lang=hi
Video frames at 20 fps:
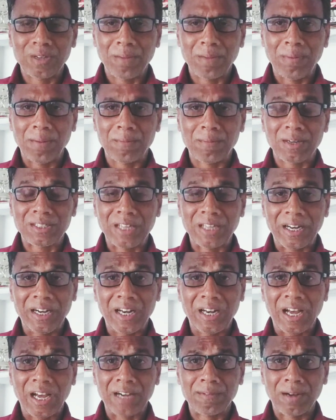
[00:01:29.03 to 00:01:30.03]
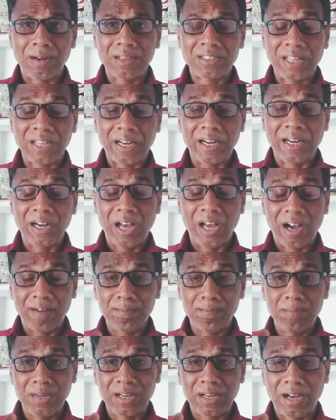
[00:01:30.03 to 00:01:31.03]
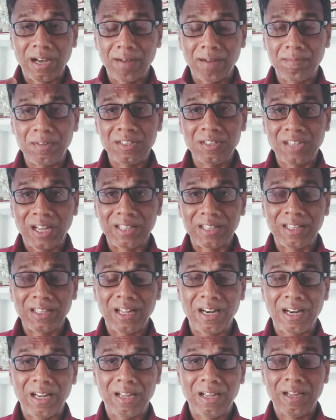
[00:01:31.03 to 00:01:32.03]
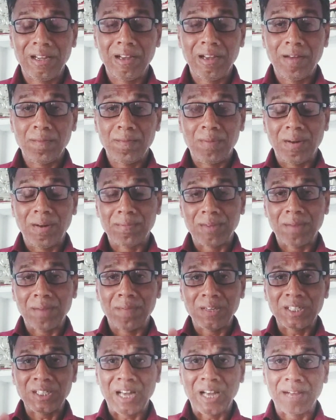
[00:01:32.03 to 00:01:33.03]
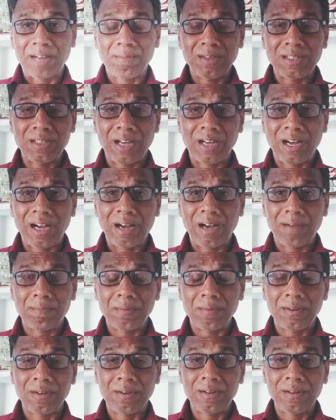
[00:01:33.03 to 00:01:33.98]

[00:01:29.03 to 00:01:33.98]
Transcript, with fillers: कि फिल्म का सेकंड सेकंड हाफ भी काफी शानदार है फिल्म के फर्स्ट हाफ में जहां आप